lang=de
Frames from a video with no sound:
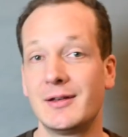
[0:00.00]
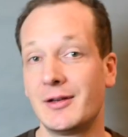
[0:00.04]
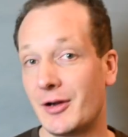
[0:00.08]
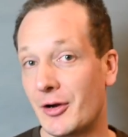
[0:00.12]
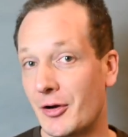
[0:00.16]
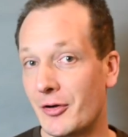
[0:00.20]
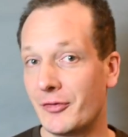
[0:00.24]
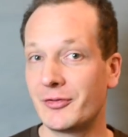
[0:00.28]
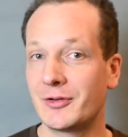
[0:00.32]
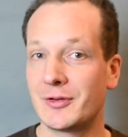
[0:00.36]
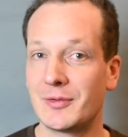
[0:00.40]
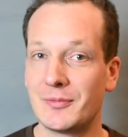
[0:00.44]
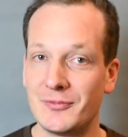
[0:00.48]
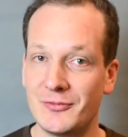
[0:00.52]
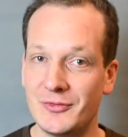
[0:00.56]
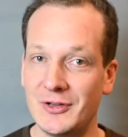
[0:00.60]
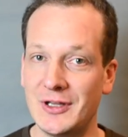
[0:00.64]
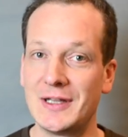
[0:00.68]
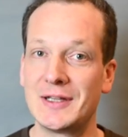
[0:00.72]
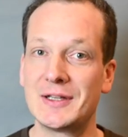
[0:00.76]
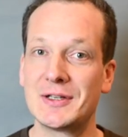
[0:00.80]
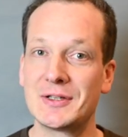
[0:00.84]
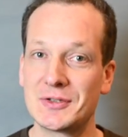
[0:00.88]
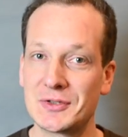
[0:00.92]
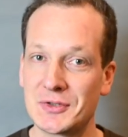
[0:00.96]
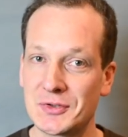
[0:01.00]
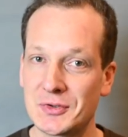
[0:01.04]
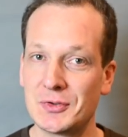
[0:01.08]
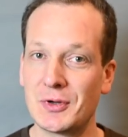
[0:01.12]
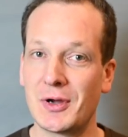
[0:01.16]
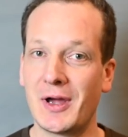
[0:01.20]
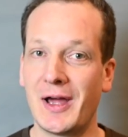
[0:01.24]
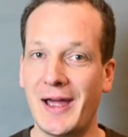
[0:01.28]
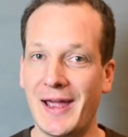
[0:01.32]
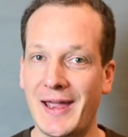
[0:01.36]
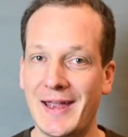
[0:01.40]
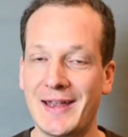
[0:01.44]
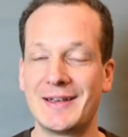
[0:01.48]
auf dem Weg
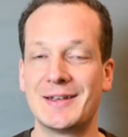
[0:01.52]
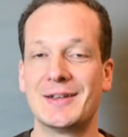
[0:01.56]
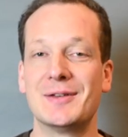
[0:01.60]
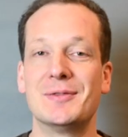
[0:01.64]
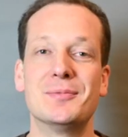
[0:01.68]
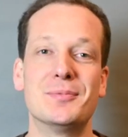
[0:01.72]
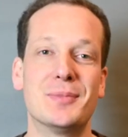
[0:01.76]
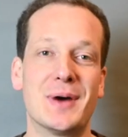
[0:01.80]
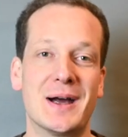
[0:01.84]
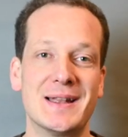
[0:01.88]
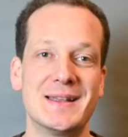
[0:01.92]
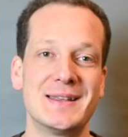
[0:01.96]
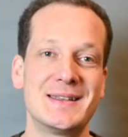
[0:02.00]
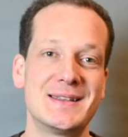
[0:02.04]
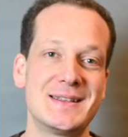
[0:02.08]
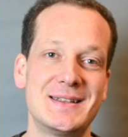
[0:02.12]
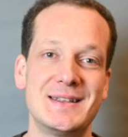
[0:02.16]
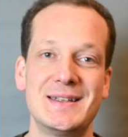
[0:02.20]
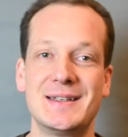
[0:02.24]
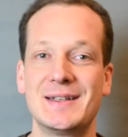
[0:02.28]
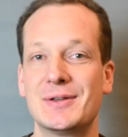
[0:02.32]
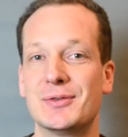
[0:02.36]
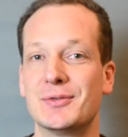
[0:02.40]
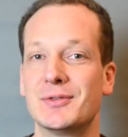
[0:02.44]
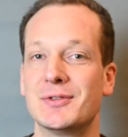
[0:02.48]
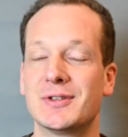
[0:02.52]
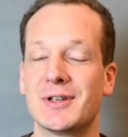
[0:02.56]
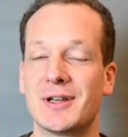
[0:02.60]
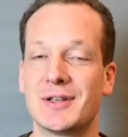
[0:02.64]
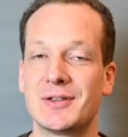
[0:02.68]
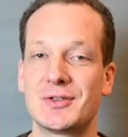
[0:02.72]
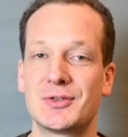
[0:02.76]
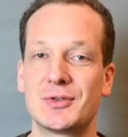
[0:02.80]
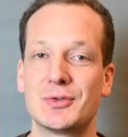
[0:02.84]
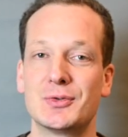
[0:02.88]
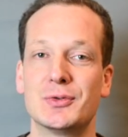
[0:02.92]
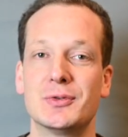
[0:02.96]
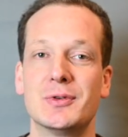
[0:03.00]
zur eigenen Bandsäge und
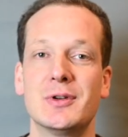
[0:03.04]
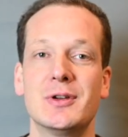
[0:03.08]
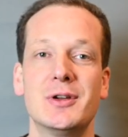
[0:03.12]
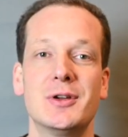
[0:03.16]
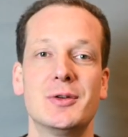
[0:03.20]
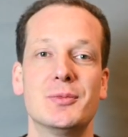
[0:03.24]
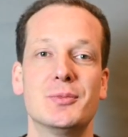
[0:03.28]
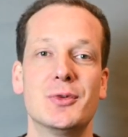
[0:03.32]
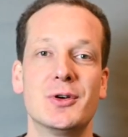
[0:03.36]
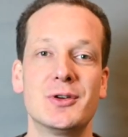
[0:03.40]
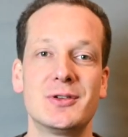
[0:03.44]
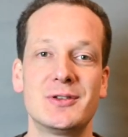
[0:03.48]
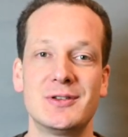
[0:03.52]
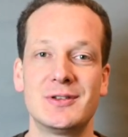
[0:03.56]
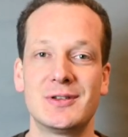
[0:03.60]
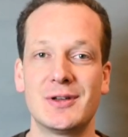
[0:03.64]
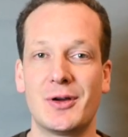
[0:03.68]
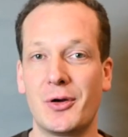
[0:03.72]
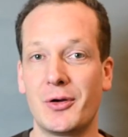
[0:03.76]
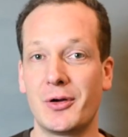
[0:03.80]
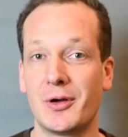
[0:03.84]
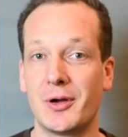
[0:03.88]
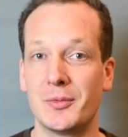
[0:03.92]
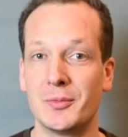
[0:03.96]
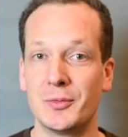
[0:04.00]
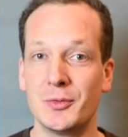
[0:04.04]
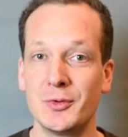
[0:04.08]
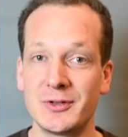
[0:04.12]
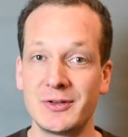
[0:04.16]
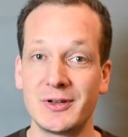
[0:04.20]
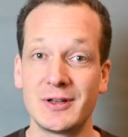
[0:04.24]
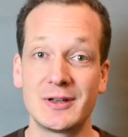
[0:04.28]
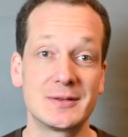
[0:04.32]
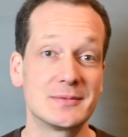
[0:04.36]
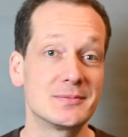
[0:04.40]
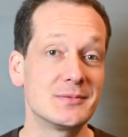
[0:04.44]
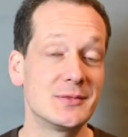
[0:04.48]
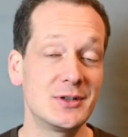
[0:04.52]
dazu möchte ich auch
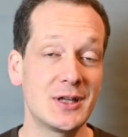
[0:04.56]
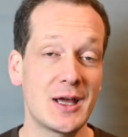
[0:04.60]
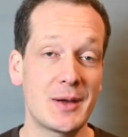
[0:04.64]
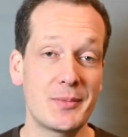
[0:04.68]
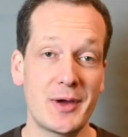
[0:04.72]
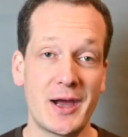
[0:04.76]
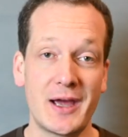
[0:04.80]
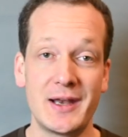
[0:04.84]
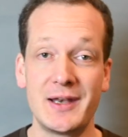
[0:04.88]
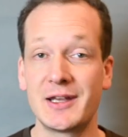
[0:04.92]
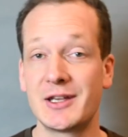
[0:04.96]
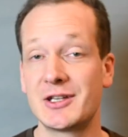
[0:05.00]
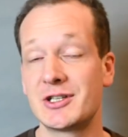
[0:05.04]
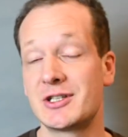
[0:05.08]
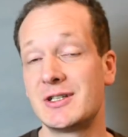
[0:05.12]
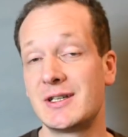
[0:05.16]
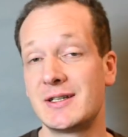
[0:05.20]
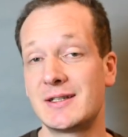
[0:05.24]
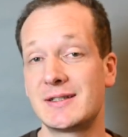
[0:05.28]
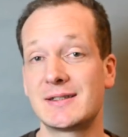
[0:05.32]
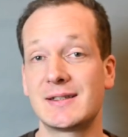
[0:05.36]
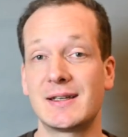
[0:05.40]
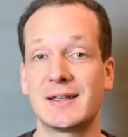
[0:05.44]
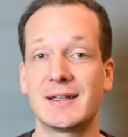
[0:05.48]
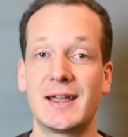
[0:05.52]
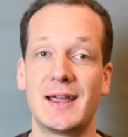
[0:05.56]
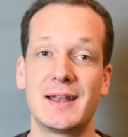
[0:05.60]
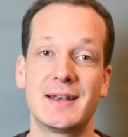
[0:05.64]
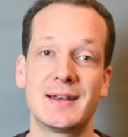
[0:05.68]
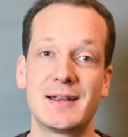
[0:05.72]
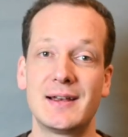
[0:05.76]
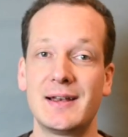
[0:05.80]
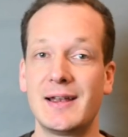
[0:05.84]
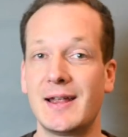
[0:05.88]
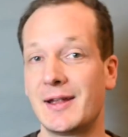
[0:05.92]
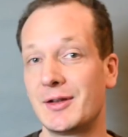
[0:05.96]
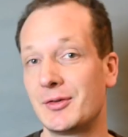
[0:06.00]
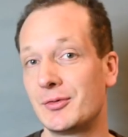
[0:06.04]
ermutigen. Ich habe einige Schnitzer
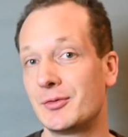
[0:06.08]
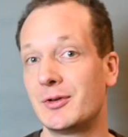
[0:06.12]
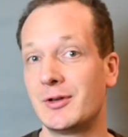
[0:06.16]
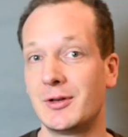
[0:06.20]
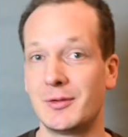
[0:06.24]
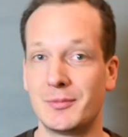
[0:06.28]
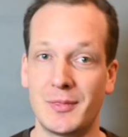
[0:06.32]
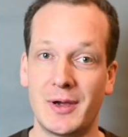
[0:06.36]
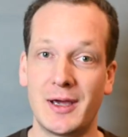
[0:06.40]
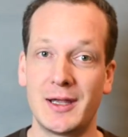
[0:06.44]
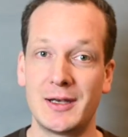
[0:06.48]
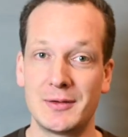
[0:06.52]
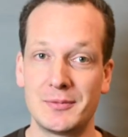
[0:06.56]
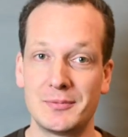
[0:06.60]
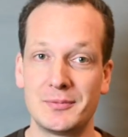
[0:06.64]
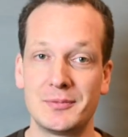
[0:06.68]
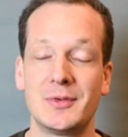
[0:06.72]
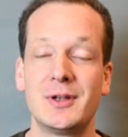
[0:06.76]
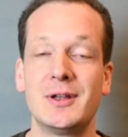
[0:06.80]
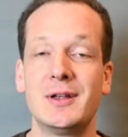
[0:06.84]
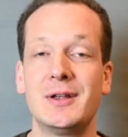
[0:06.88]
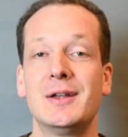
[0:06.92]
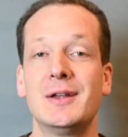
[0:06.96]
kennengelernt nun in meinem